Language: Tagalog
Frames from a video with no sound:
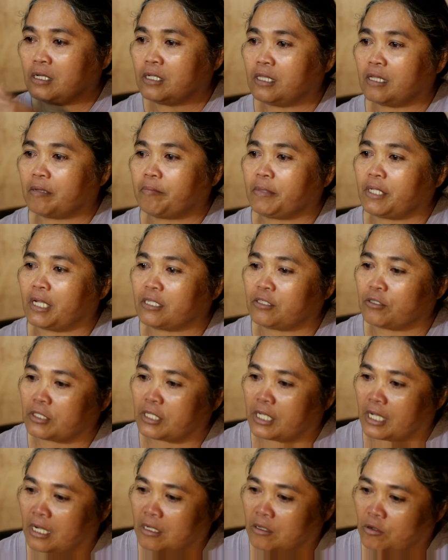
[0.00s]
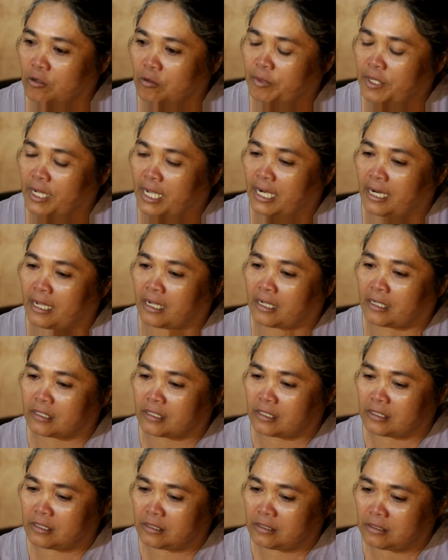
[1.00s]
Labi na yun kang goblala.
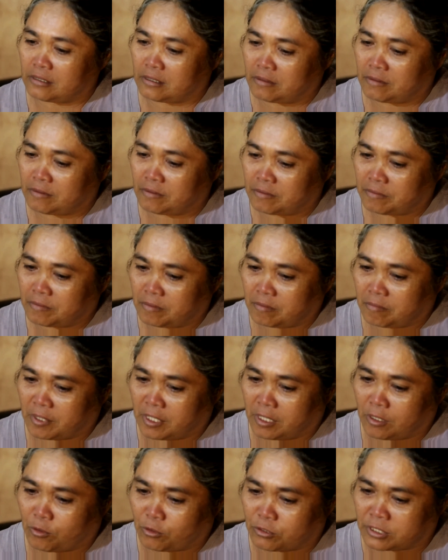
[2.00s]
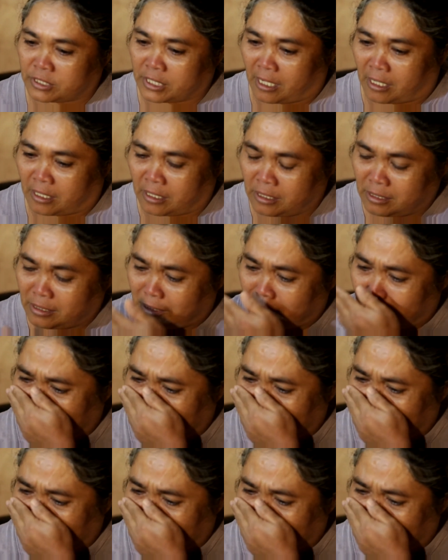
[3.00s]
Indosa.